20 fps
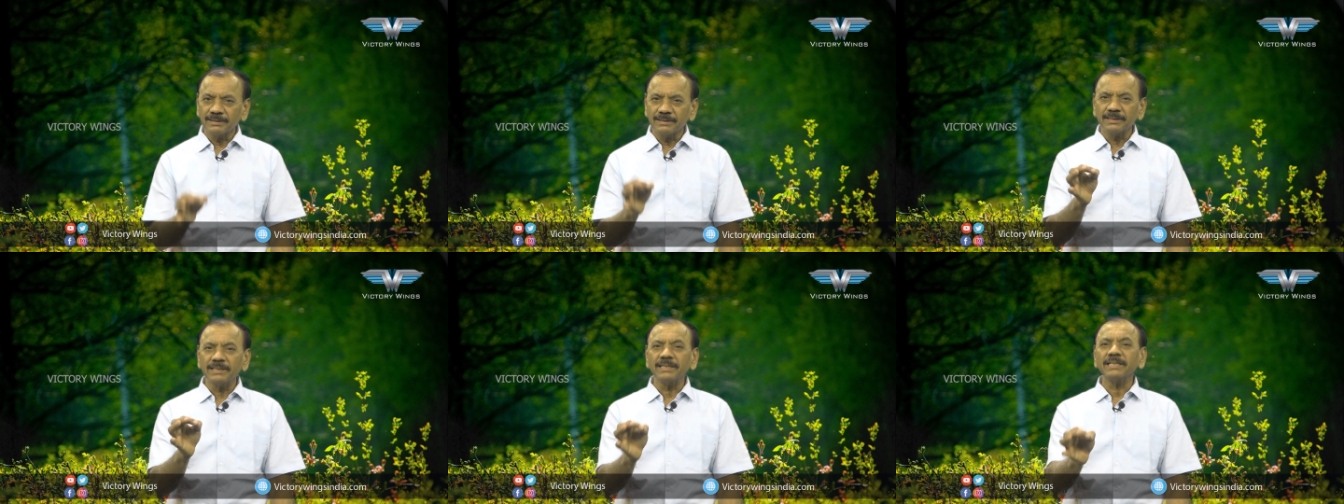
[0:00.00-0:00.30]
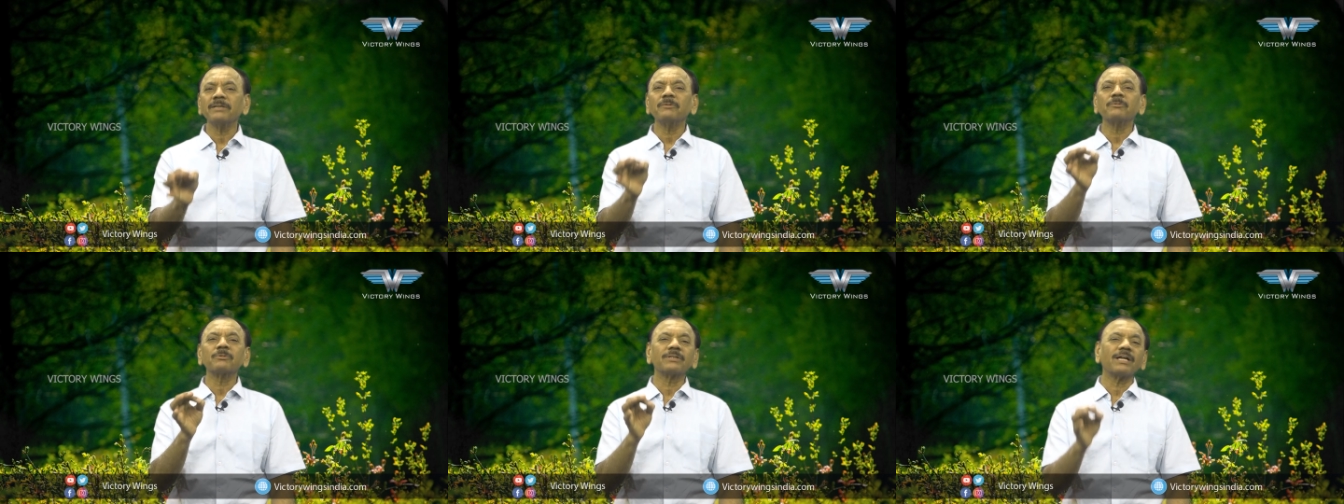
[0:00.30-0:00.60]

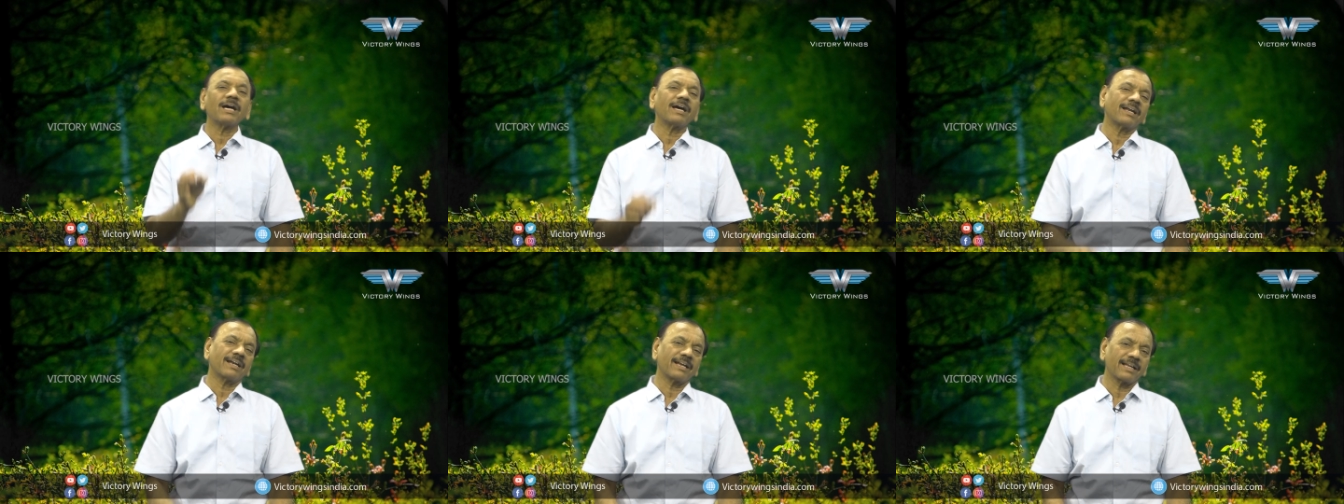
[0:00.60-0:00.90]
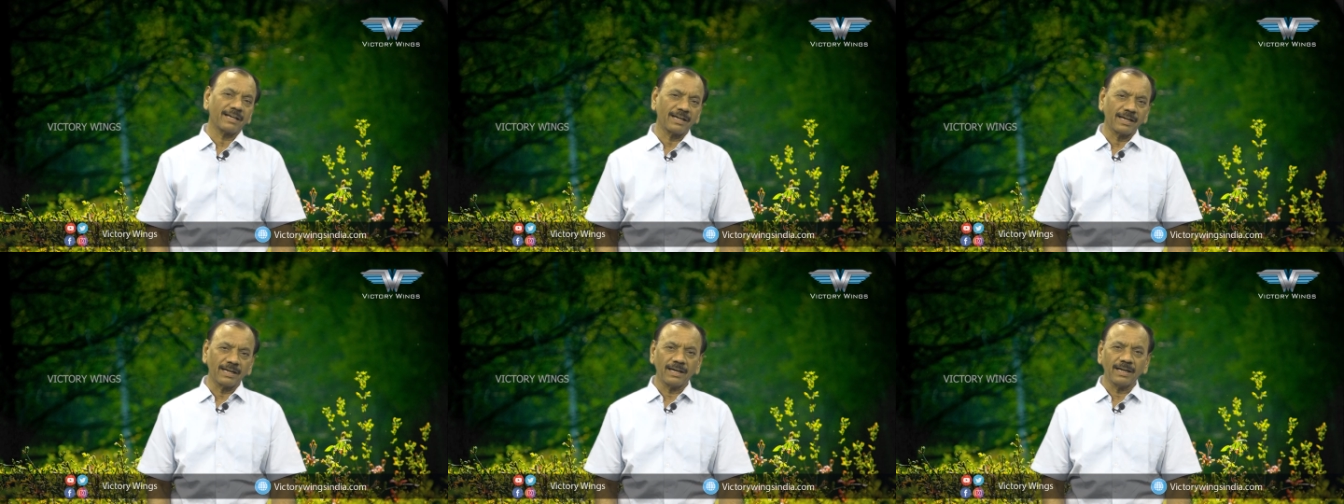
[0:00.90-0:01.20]
దీనికి
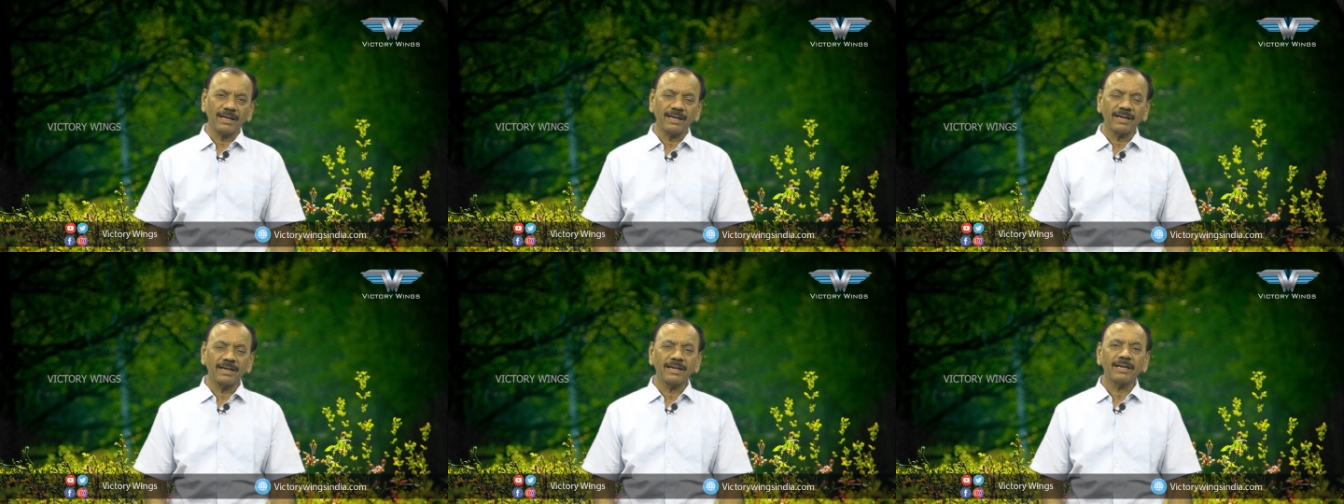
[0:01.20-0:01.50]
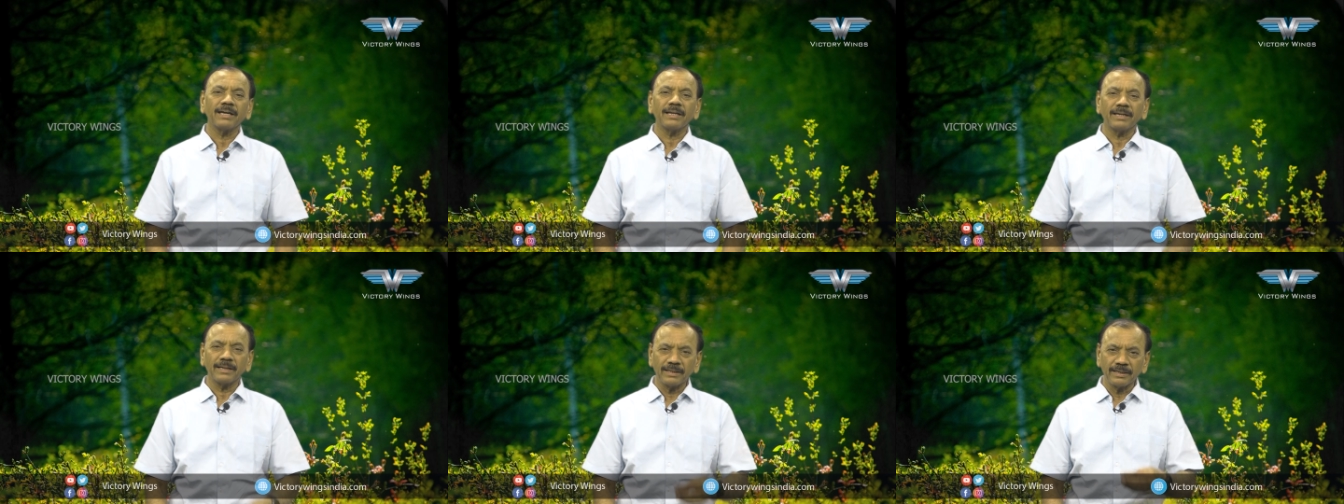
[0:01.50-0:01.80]
ఉదాహరణగా
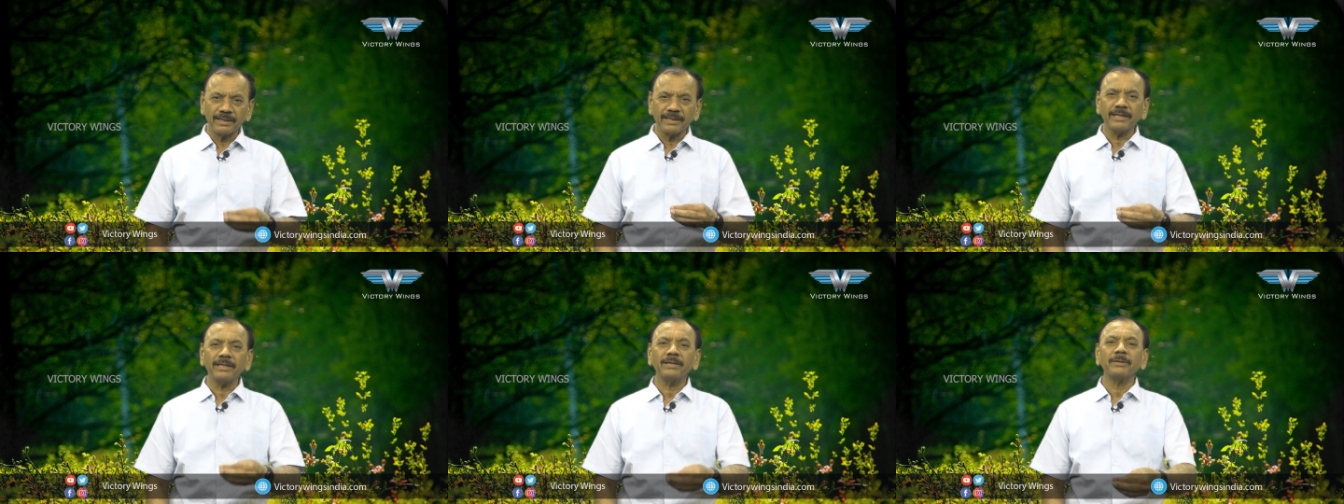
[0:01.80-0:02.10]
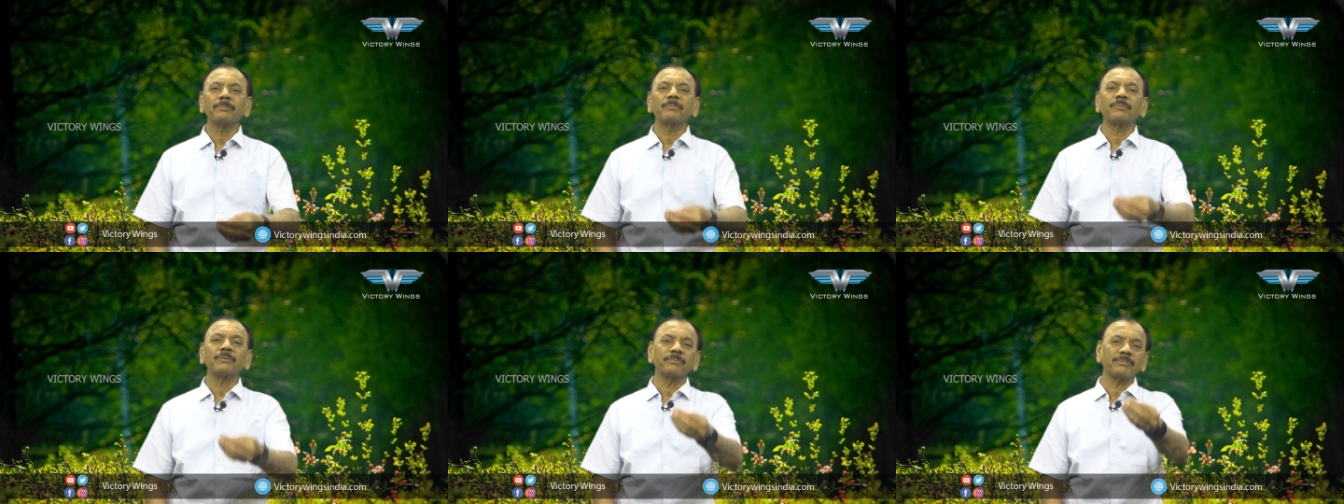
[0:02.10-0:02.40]
నేను
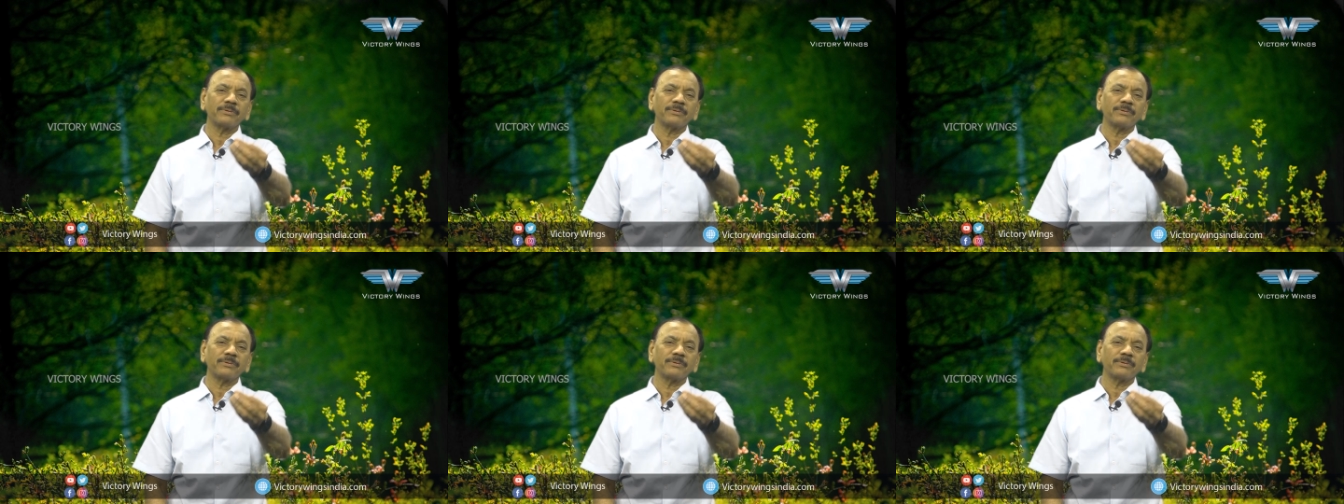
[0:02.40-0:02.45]
ఇప్పుడు